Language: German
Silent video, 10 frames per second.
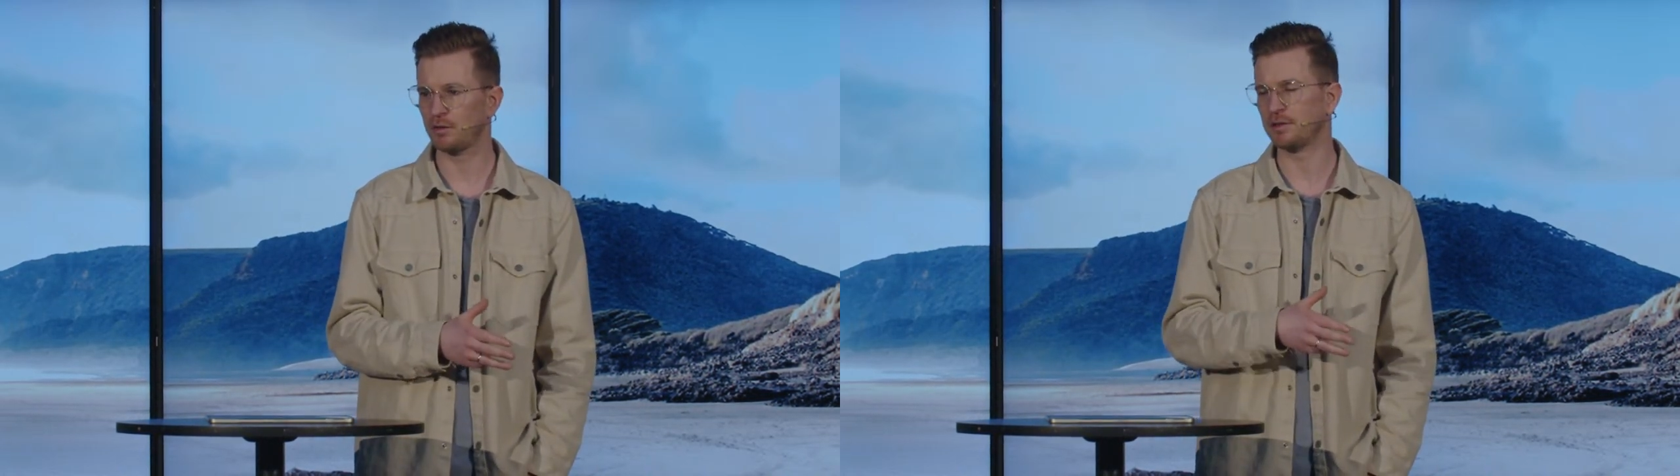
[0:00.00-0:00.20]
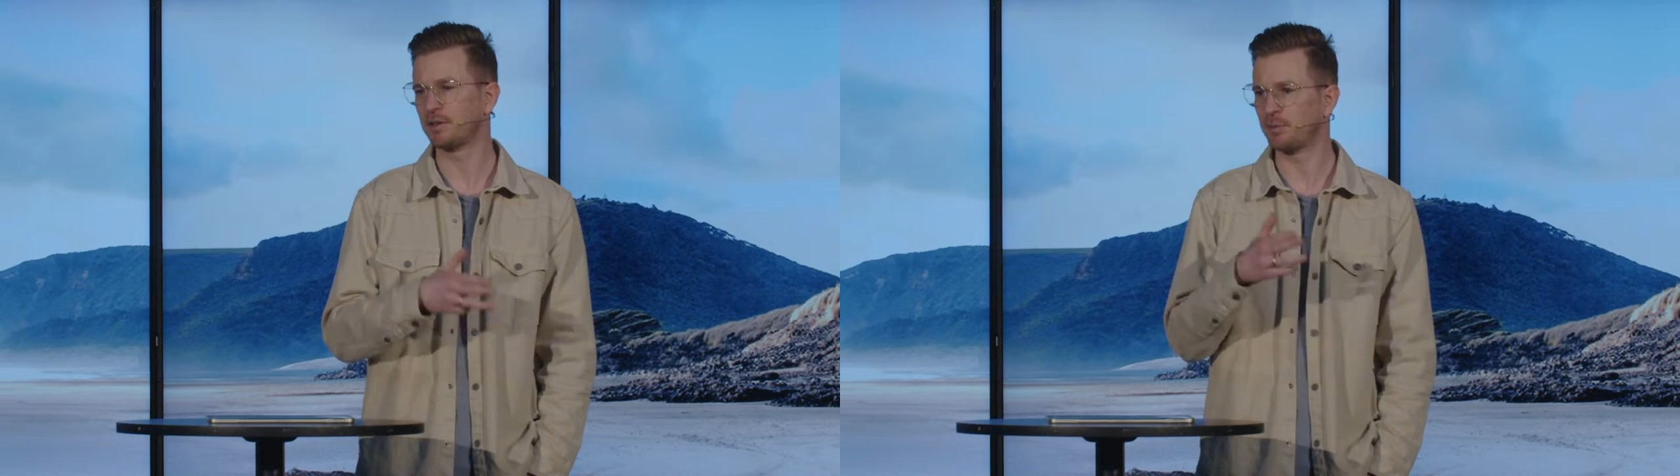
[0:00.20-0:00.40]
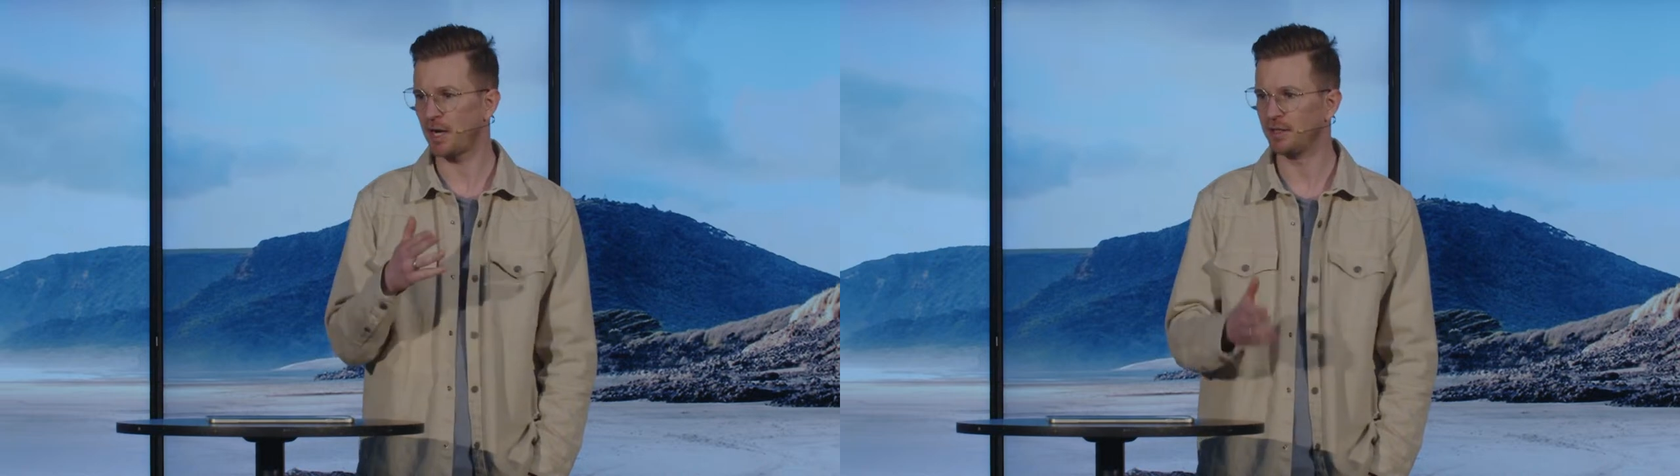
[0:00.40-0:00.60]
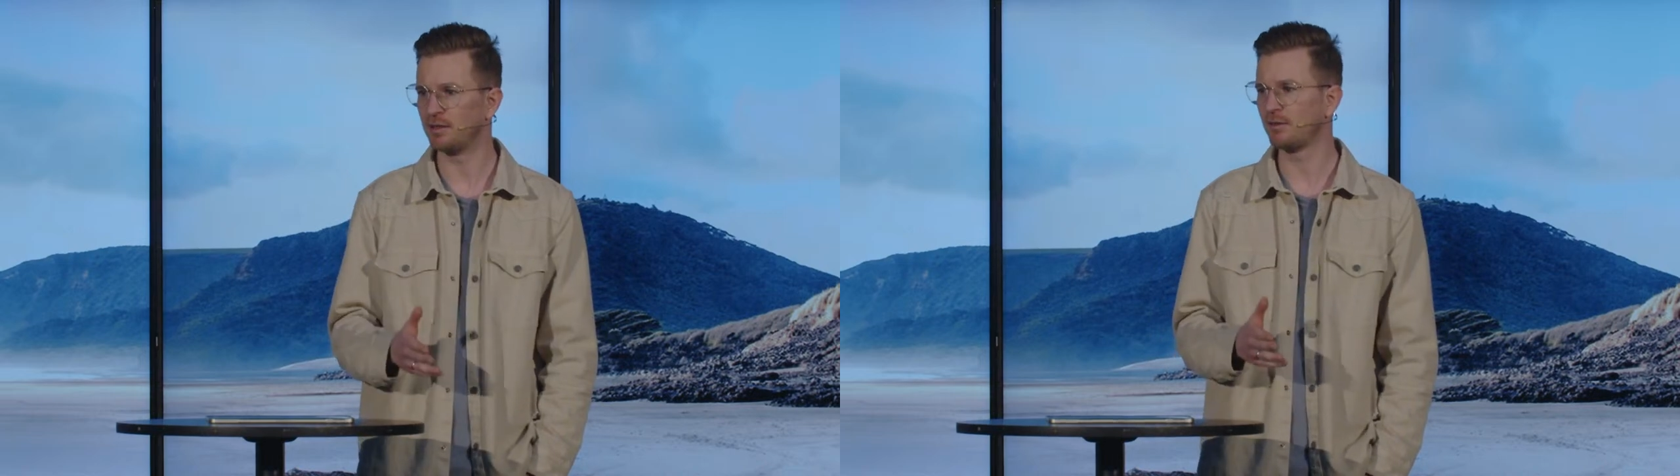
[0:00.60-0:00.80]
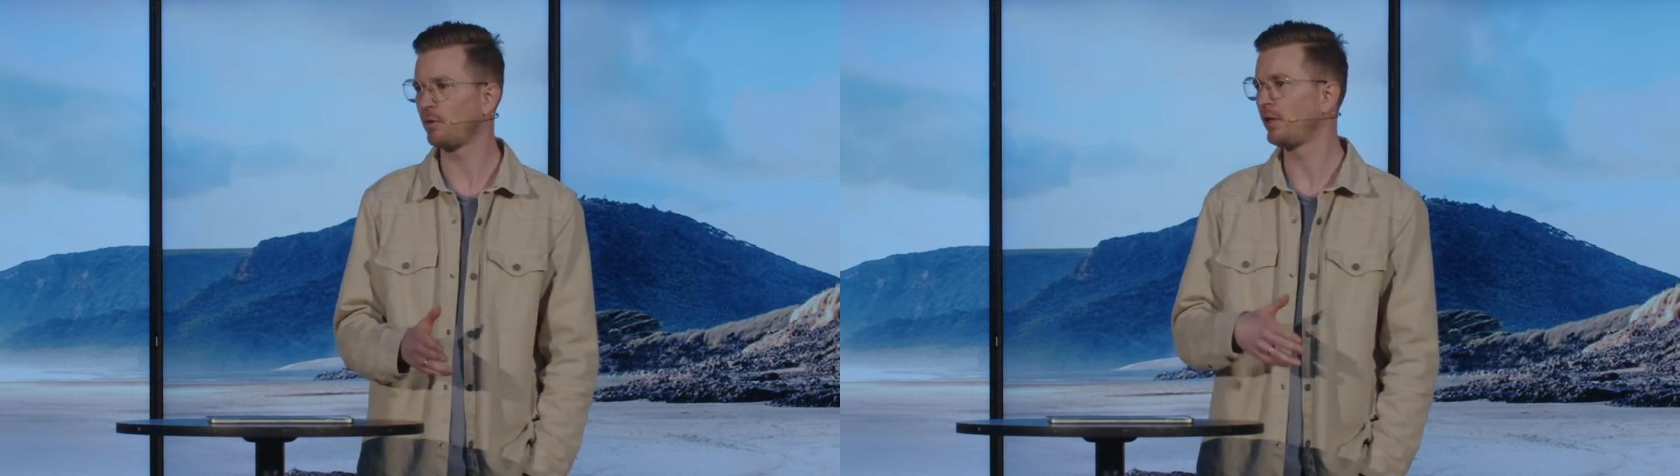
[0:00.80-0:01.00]
Und es gibt einige,
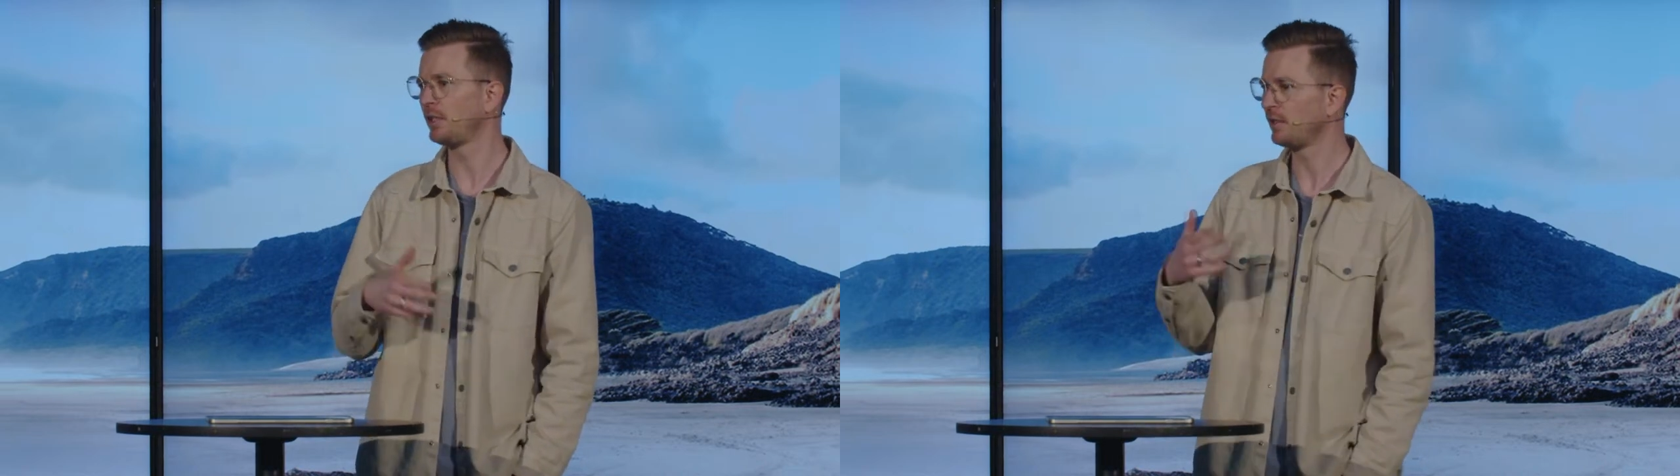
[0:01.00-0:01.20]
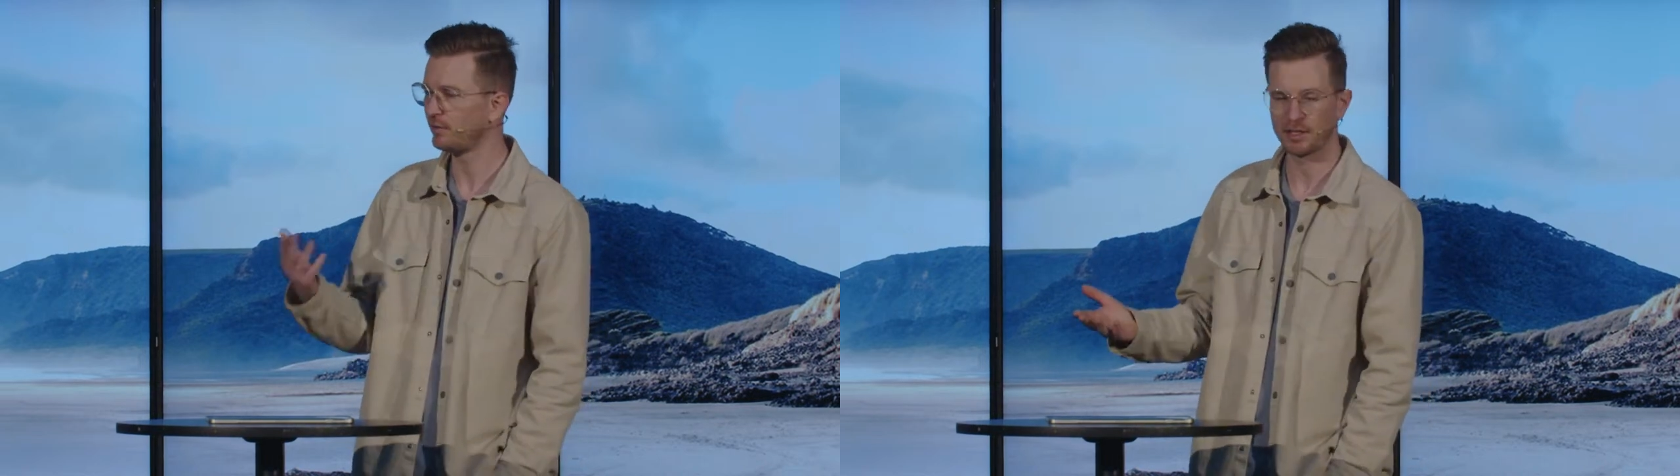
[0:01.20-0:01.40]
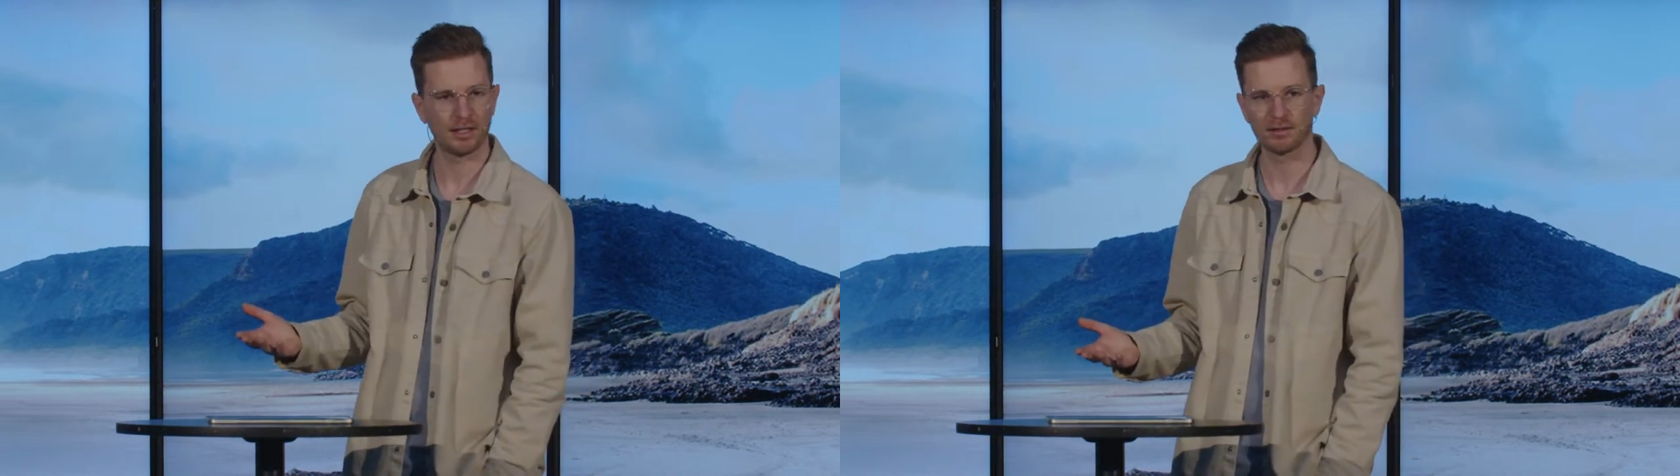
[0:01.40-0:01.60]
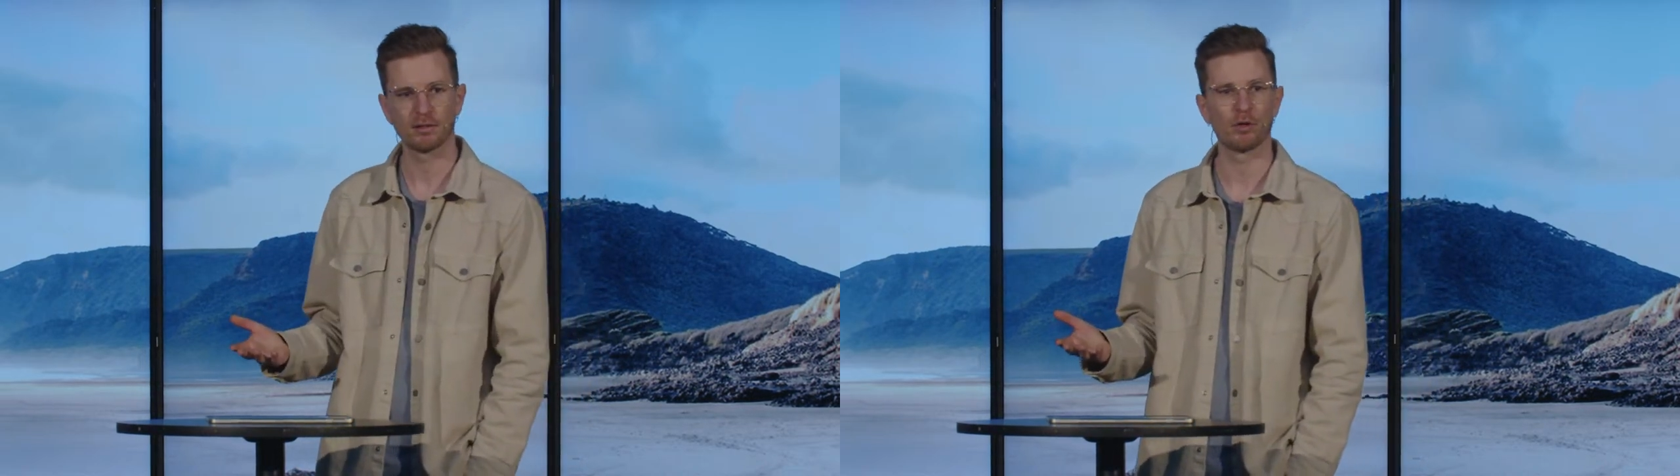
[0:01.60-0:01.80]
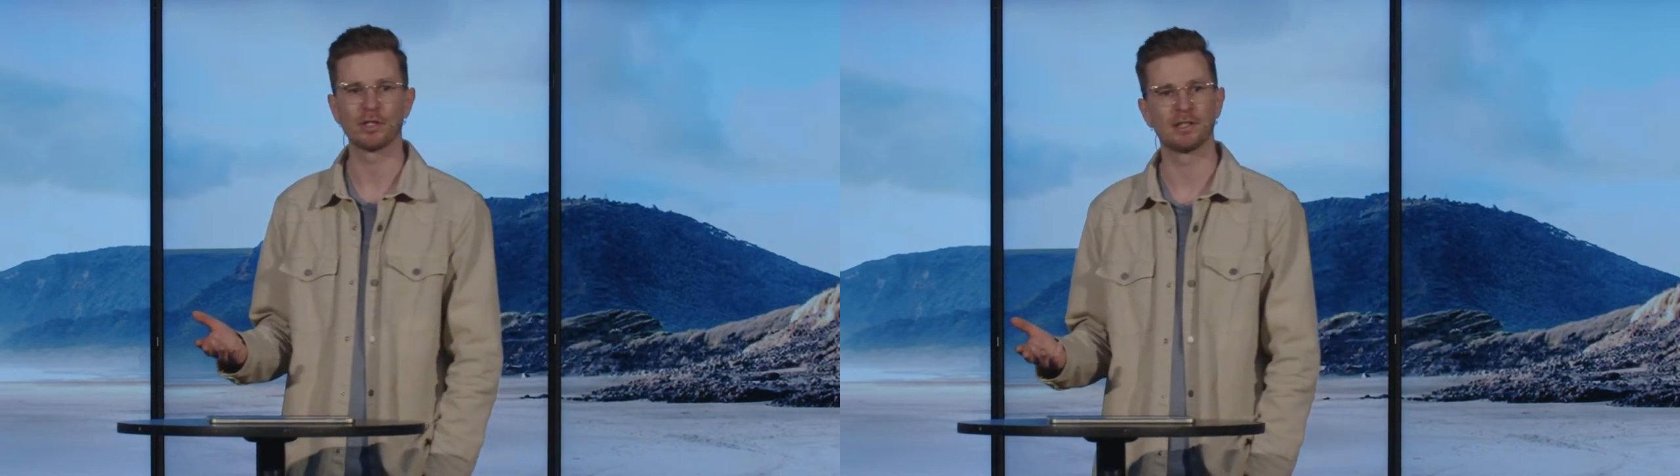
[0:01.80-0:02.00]
die sind heute hier, werden nächste
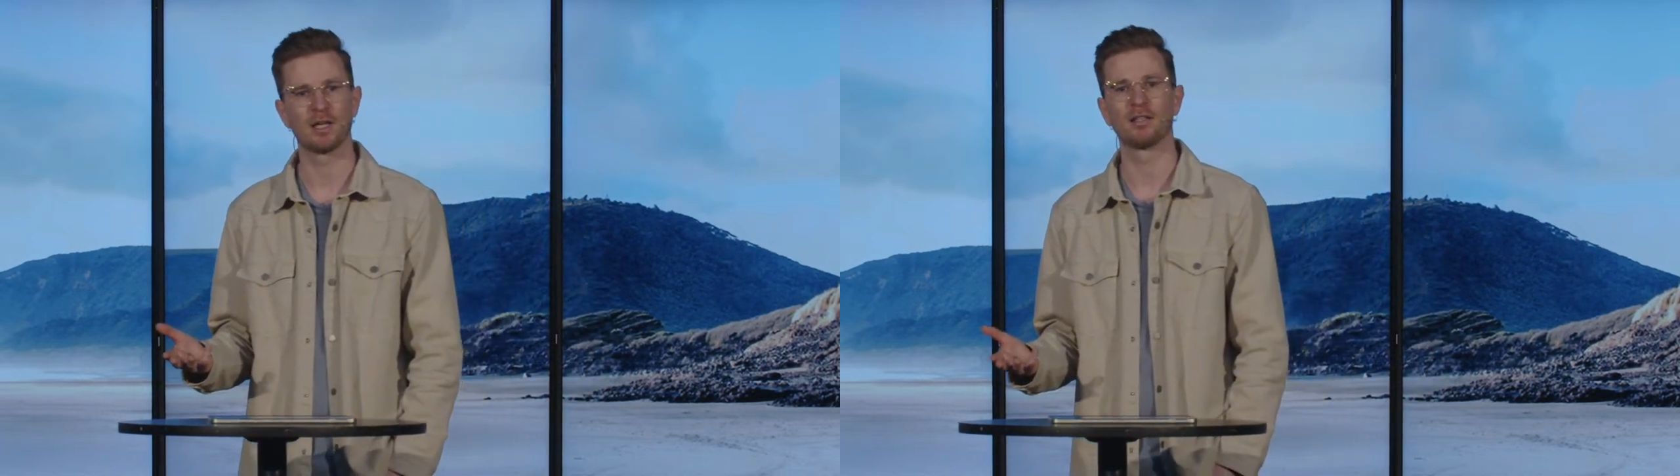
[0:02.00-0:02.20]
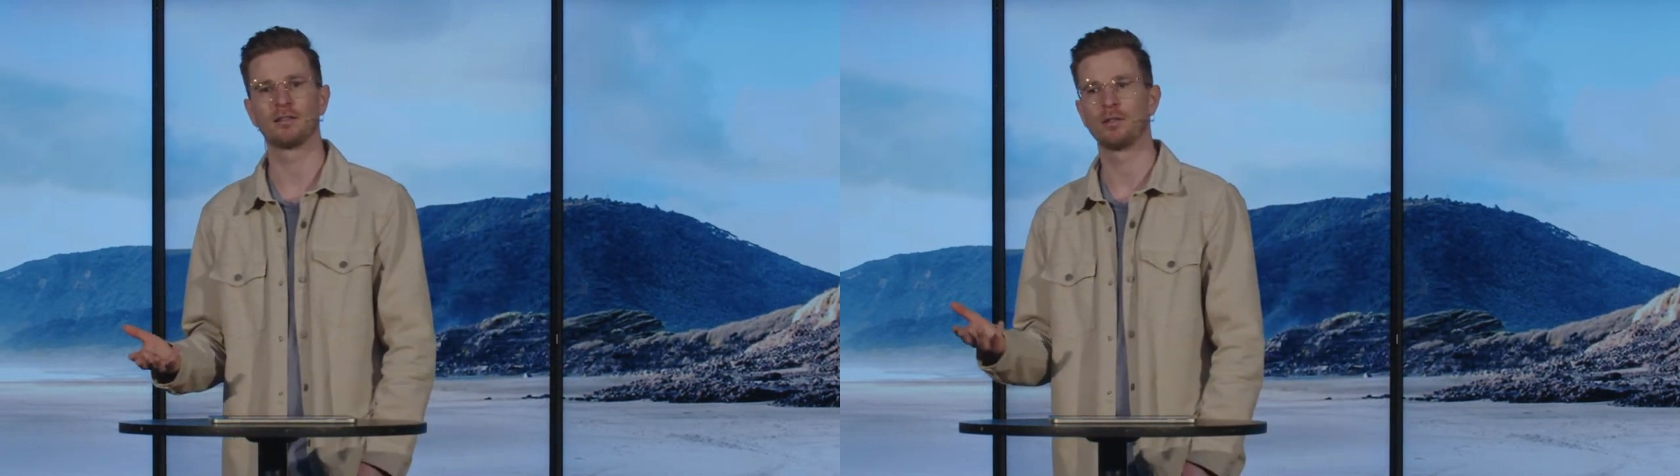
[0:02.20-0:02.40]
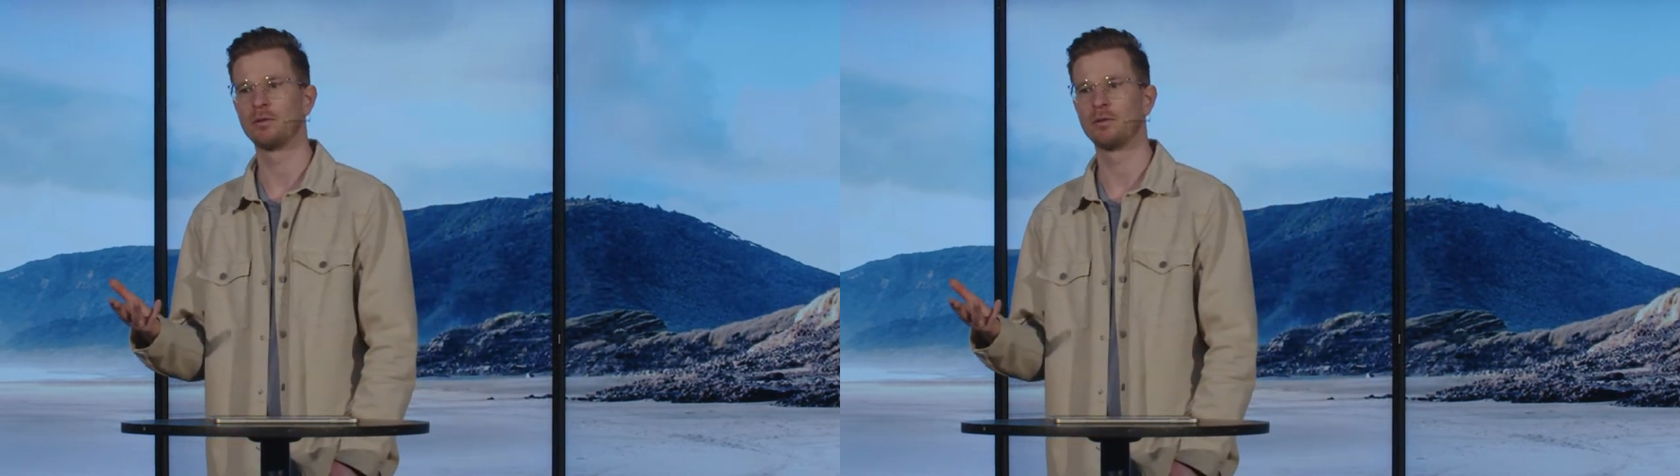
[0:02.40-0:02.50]
Woche nicht da sein.